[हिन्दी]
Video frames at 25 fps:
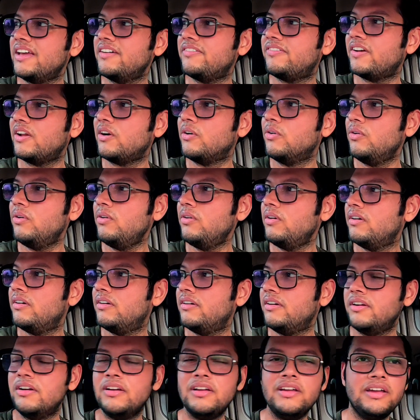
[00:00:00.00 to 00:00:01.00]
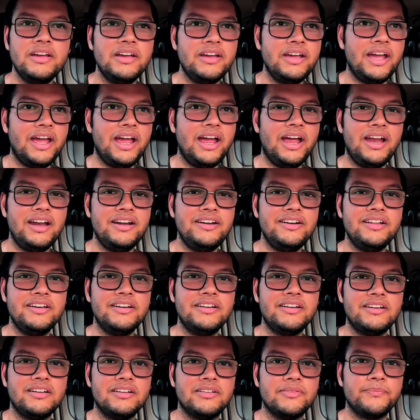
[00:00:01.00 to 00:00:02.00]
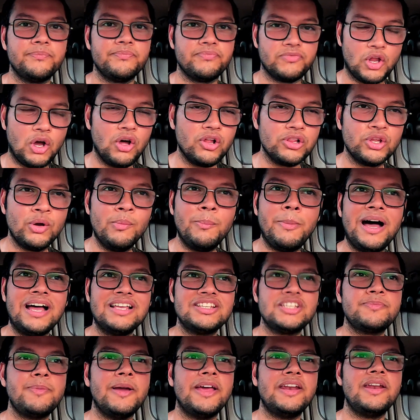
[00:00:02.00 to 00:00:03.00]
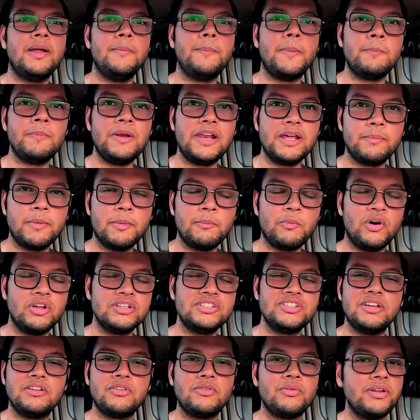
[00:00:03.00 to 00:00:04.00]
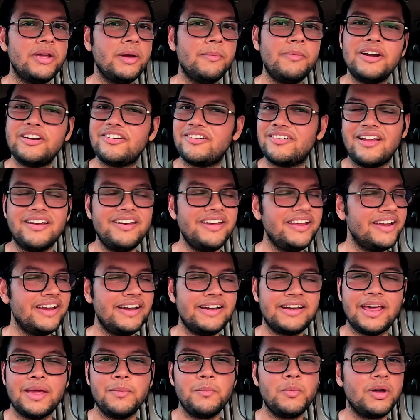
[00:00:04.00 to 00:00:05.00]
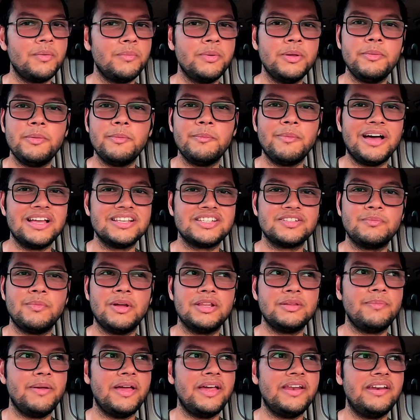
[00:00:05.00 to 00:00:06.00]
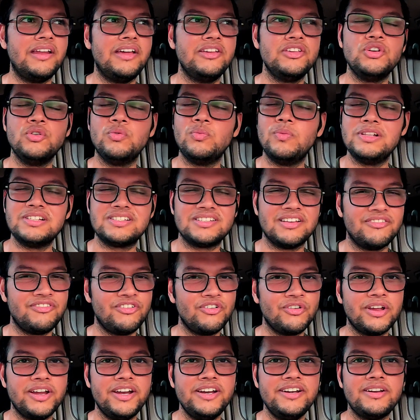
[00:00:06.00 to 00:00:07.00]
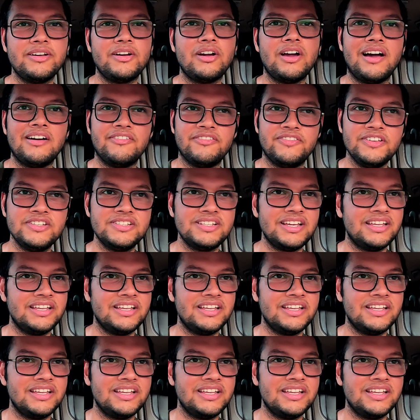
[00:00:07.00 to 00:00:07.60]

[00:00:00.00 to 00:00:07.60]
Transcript: सेफ़ रहो एंड ऑल दो मास्क पहनना पब्लिक में बहुत ज़रूरी है बट रनिंग के टाइम कभी भी मास्क मत पहनना यू विल सफोकेट काफ़ी